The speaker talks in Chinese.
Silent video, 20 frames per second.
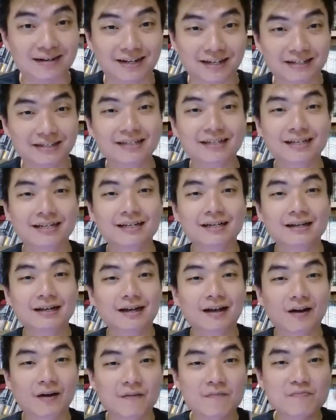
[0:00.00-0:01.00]
的人
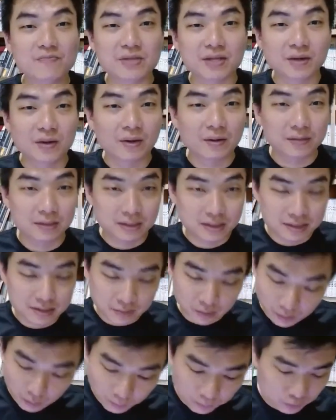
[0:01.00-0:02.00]
啊，
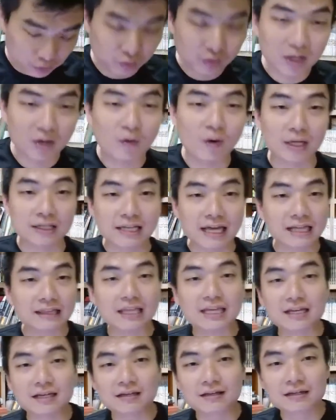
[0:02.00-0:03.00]
除了黄家
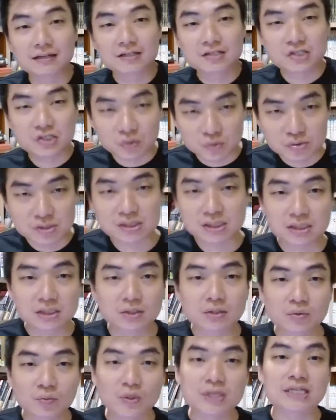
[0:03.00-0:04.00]
定就
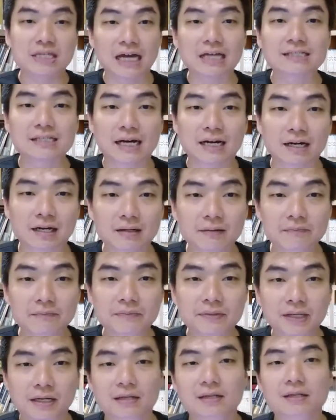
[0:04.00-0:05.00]
是魏家祥了
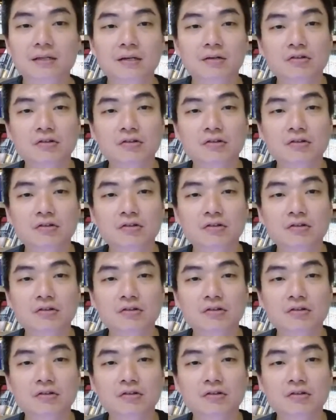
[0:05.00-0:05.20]
啊。